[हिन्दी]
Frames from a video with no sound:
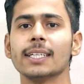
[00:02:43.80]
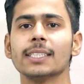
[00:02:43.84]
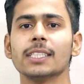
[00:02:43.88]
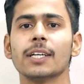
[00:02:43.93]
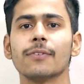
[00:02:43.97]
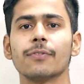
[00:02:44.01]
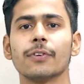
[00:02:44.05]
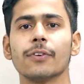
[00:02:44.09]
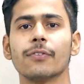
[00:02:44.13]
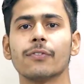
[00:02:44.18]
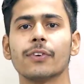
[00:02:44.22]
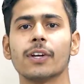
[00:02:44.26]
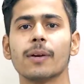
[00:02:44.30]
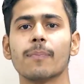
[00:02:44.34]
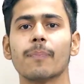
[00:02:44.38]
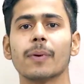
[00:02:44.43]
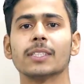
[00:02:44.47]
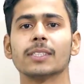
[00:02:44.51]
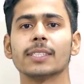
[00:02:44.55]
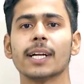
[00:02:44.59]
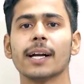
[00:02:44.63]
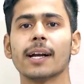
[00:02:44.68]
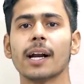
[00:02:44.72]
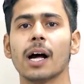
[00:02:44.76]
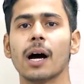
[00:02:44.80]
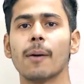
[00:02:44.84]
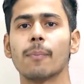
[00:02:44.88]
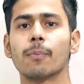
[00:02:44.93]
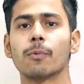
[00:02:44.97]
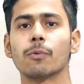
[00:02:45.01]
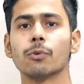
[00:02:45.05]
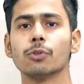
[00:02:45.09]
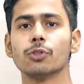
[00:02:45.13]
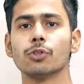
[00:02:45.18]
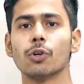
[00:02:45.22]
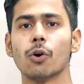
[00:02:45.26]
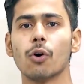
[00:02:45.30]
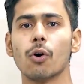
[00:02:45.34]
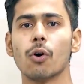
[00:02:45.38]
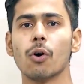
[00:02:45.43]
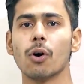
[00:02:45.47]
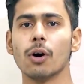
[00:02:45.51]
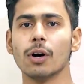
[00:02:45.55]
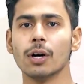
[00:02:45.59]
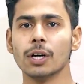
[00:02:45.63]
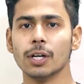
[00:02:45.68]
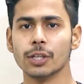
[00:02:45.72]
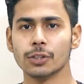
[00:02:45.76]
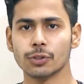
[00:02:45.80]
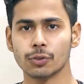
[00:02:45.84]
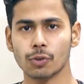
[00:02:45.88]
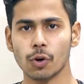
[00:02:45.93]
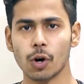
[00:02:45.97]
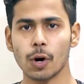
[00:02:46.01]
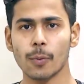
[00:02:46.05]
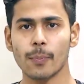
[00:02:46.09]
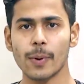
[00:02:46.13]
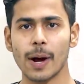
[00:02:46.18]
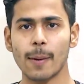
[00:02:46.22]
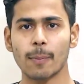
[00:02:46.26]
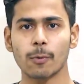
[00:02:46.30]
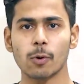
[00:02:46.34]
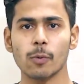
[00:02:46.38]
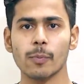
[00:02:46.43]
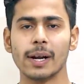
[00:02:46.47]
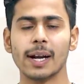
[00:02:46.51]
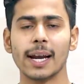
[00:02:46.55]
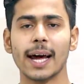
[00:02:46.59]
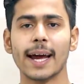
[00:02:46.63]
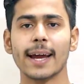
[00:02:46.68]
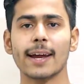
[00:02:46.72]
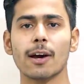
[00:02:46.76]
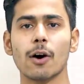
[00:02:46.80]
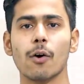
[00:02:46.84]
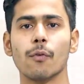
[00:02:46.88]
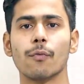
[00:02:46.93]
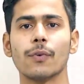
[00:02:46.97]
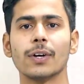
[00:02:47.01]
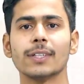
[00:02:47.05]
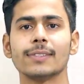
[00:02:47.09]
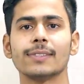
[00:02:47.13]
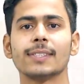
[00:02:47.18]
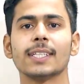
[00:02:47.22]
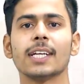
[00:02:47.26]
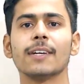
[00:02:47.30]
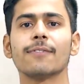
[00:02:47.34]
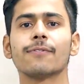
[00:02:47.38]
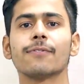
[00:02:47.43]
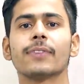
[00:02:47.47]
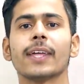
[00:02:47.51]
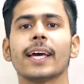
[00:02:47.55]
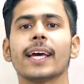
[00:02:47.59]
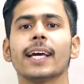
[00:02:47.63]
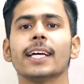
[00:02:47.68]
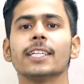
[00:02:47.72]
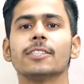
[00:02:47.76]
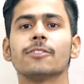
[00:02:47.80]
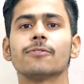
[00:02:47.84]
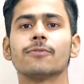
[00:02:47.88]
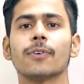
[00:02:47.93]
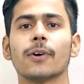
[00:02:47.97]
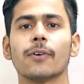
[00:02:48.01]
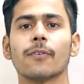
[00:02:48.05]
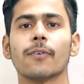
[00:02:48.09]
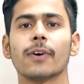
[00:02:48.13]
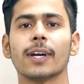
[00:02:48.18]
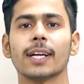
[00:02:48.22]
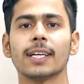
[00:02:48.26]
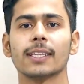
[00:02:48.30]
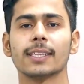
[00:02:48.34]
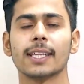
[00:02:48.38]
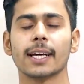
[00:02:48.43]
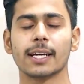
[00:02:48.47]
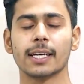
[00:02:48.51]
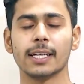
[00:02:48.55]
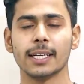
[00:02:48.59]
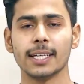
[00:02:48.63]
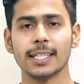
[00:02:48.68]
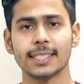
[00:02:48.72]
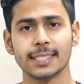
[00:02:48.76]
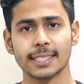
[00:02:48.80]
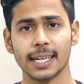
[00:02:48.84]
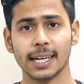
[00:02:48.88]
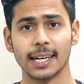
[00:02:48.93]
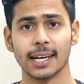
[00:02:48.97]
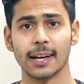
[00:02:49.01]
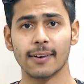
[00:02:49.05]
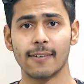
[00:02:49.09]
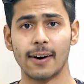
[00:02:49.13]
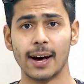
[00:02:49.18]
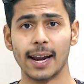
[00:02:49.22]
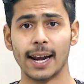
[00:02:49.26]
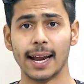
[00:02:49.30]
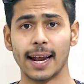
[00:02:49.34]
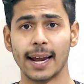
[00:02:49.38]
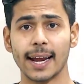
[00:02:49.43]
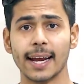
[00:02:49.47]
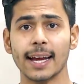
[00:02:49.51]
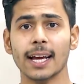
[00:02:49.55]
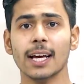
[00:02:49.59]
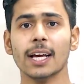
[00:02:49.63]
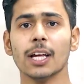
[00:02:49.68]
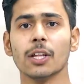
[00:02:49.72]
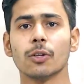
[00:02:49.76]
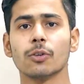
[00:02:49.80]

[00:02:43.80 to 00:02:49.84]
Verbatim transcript: लीजिए 50 परसेंट अप टू जो सौ रुपये आपको मिल रहा है ये ऑफर सिर्फ तेईस फरवरी तक ही चलने वाले हैं